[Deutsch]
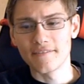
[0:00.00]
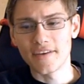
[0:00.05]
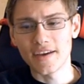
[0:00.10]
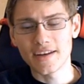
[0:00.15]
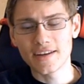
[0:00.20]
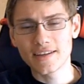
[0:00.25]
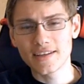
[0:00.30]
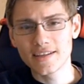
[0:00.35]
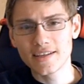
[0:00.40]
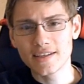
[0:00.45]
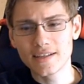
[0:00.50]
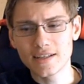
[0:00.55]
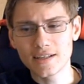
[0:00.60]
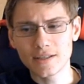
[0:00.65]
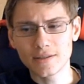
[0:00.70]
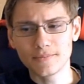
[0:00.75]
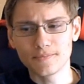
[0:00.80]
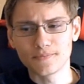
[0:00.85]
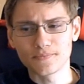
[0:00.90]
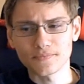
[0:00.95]
Wenn
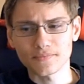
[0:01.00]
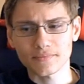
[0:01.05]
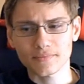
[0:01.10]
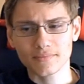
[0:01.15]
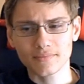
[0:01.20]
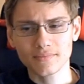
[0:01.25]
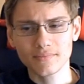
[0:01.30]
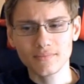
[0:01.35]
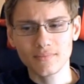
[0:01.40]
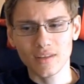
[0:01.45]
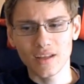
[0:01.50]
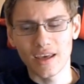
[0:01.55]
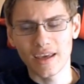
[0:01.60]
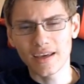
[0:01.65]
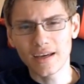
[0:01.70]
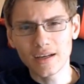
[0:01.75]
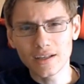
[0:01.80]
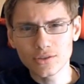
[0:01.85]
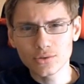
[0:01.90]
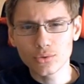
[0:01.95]
ihr
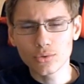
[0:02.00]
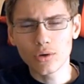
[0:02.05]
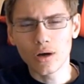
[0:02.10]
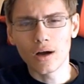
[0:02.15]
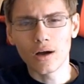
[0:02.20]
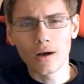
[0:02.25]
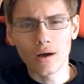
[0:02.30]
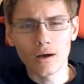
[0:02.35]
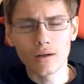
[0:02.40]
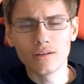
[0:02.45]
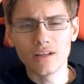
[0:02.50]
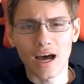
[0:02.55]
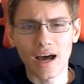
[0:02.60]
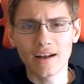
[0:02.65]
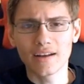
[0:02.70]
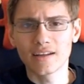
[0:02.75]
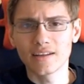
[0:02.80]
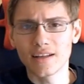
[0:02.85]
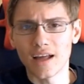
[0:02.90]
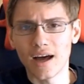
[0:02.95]
eher so
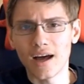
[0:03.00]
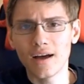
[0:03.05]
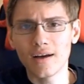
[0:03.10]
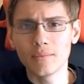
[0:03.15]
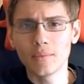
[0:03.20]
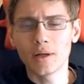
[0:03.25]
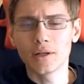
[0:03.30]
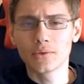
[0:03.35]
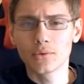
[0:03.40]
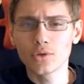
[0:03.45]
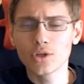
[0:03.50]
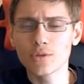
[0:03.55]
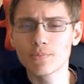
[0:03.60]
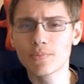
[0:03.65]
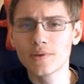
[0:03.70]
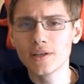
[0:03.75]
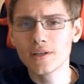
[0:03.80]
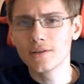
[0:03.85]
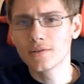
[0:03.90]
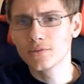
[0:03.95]
ladi da mal
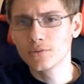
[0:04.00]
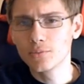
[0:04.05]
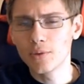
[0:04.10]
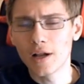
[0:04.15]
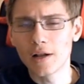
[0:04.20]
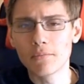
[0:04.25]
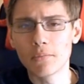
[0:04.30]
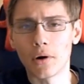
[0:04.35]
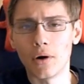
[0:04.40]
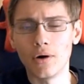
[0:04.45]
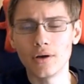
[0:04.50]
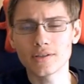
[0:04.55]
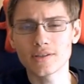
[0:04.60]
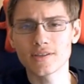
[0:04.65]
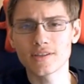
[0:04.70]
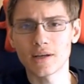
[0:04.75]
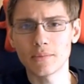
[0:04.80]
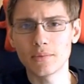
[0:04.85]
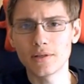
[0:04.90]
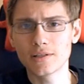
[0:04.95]
durchspielt, überall
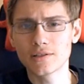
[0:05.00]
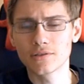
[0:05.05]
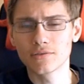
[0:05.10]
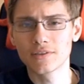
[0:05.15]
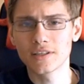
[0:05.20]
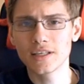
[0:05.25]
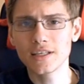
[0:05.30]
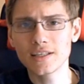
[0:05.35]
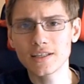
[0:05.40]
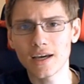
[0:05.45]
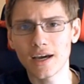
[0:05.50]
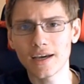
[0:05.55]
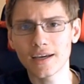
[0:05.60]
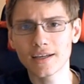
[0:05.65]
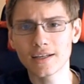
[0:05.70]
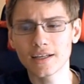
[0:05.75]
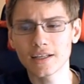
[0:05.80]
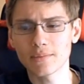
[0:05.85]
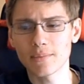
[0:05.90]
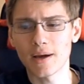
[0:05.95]
Bronze sammelt, so wie ich
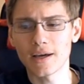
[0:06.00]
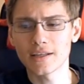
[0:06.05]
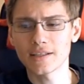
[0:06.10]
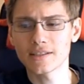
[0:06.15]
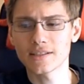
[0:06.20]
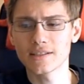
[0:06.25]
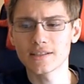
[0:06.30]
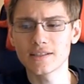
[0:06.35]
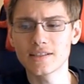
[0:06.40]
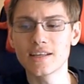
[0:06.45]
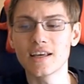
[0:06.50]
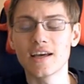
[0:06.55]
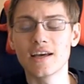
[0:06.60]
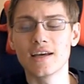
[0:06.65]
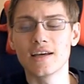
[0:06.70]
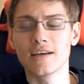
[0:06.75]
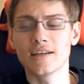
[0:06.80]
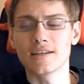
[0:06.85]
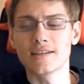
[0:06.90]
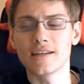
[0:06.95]
eigentlich meistens,
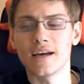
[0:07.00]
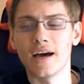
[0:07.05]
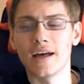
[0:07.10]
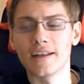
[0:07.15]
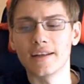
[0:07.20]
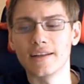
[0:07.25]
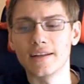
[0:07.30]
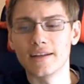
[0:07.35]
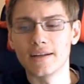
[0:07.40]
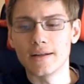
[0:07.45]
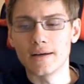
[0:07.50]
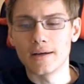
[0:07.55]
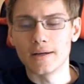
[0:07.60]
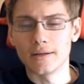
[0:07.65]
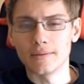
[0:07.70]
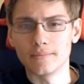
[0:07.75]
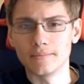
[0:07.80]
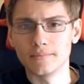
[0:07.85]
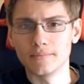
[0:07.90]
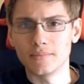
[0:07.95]
dann
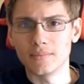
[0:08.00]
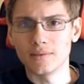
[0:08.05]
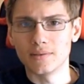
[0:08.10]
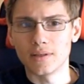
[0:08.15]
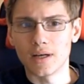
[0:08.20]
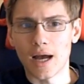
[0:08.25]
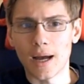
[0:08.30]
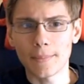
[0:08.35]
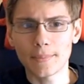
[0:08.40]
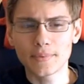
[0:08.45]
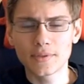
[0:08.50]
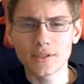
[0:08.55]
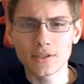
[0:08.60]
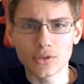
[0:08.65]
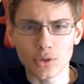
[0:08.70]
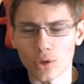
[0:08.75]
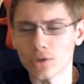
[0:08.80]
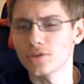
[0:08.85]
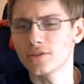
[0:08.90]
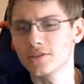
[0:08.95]
ähm, habt
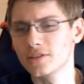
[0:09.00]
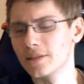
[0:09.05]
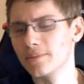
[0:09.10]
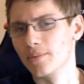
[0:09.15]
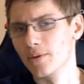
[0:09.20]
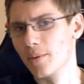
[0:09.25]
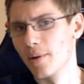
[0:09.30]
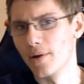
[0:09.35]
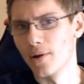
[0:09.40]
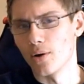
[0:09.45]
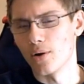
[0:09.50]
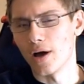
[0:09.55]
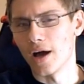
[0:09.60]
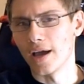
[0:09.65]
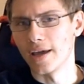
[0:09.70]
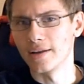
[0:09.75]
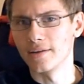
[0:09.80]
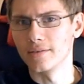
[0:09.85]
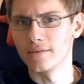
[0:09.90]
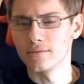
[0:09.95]
ihr trotzdem immer noch
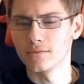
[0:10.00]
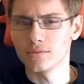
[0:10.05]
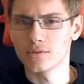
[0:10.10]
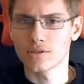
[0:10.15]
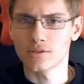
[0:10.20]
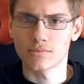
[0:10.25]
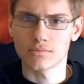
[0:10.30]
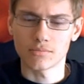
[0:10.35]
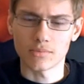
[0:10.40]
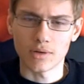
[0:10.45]
ein,